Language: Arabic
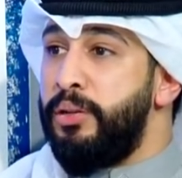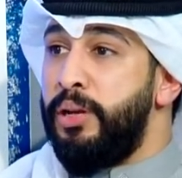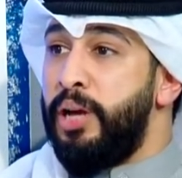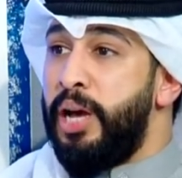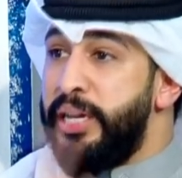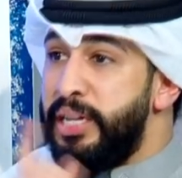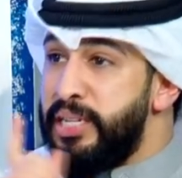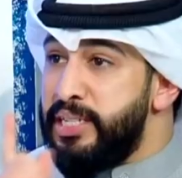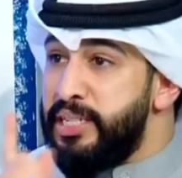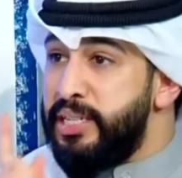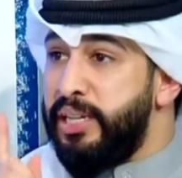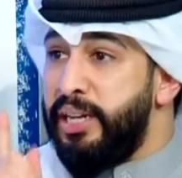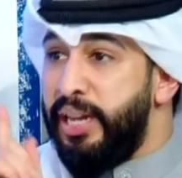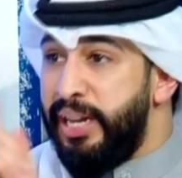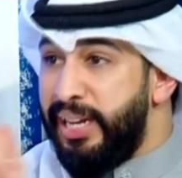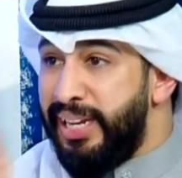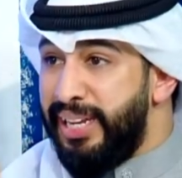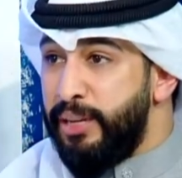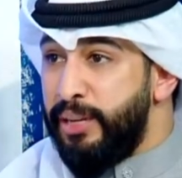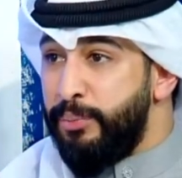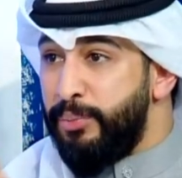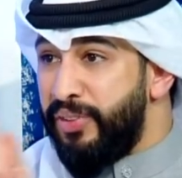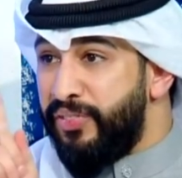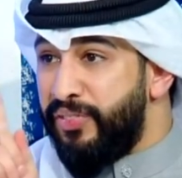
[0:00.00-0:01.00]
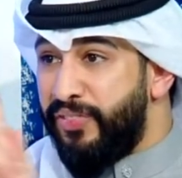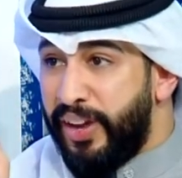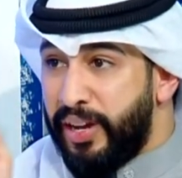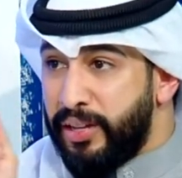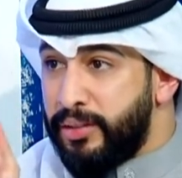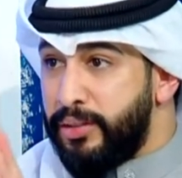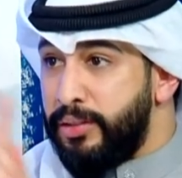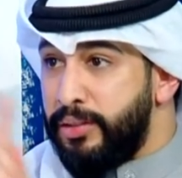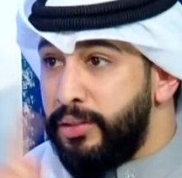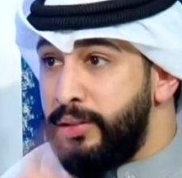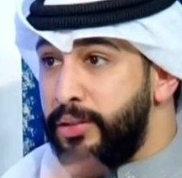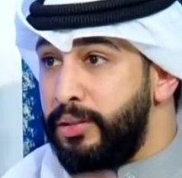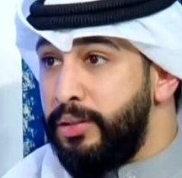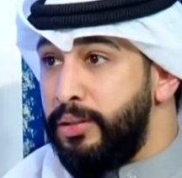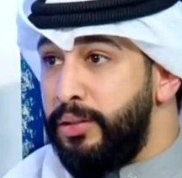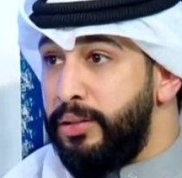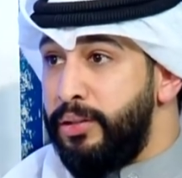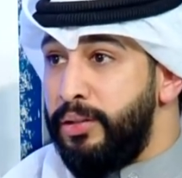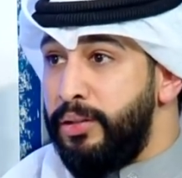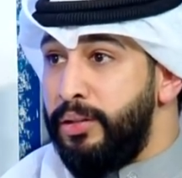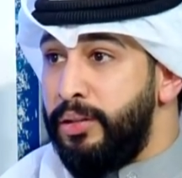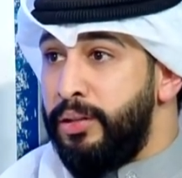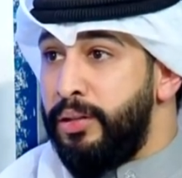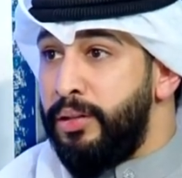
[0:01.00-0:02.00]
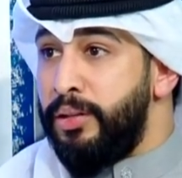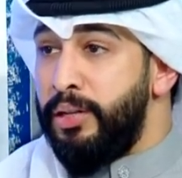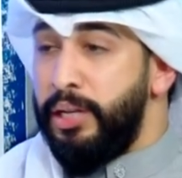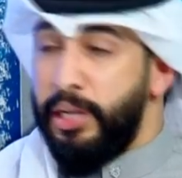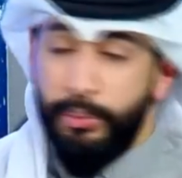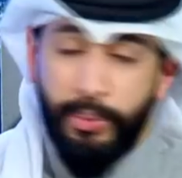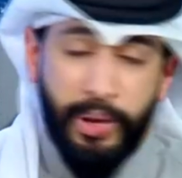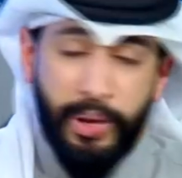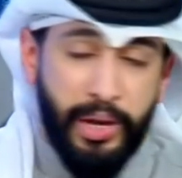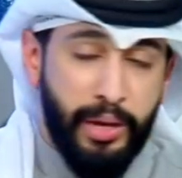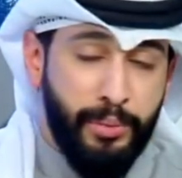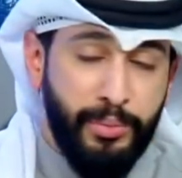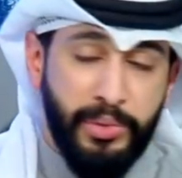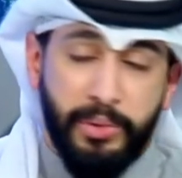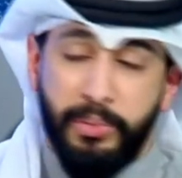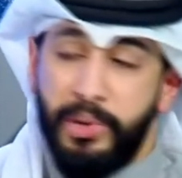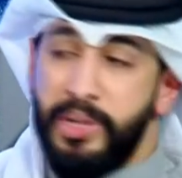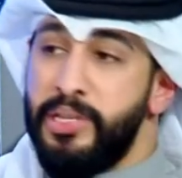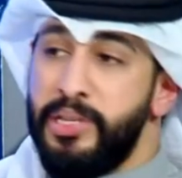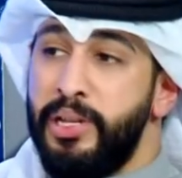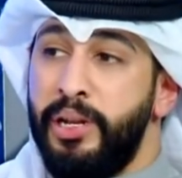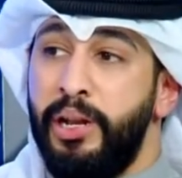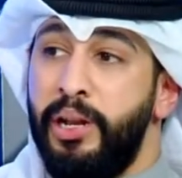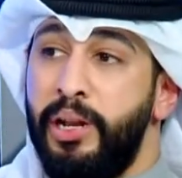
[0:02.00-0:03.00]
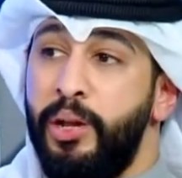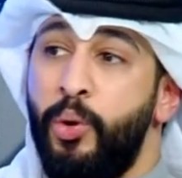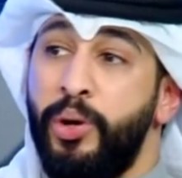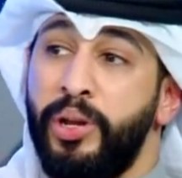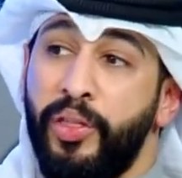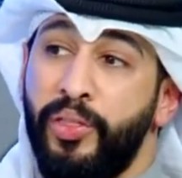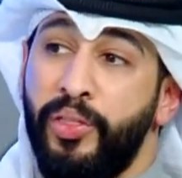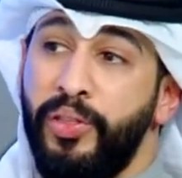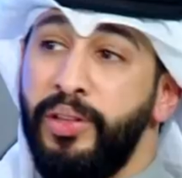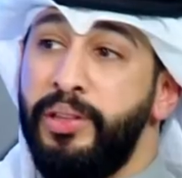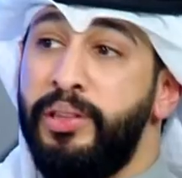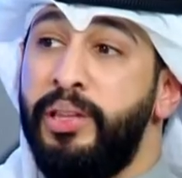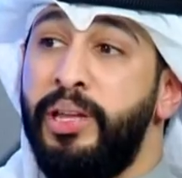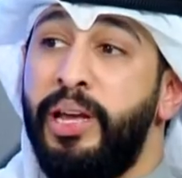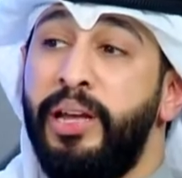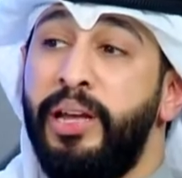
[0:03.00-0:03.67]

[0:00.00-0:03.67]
انا ازعل على اللي يهمني فقط اللي ما يهمني ما ازعل عليه وانا ضد